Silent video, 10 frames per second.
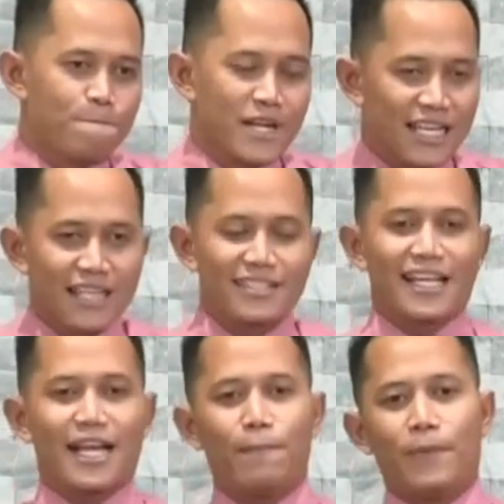Dengan
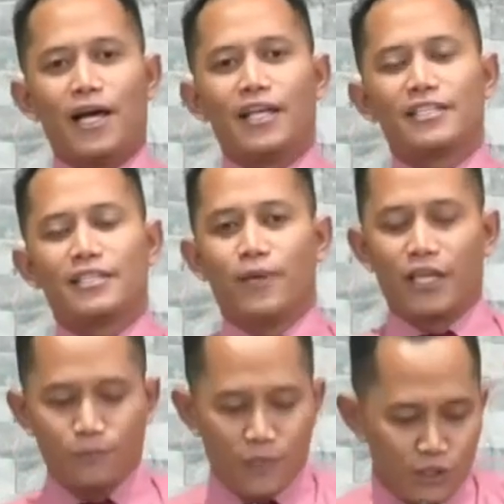cara apa?
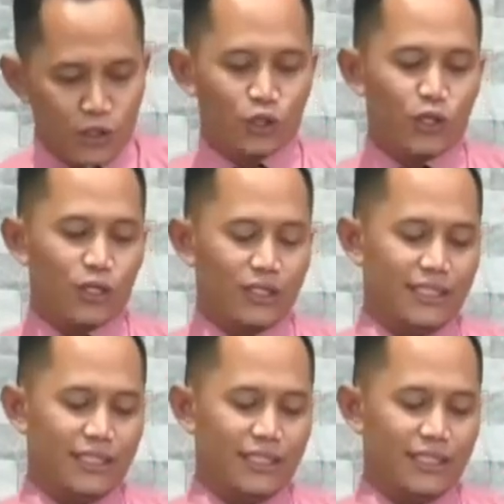Sebagai sebuah contoh,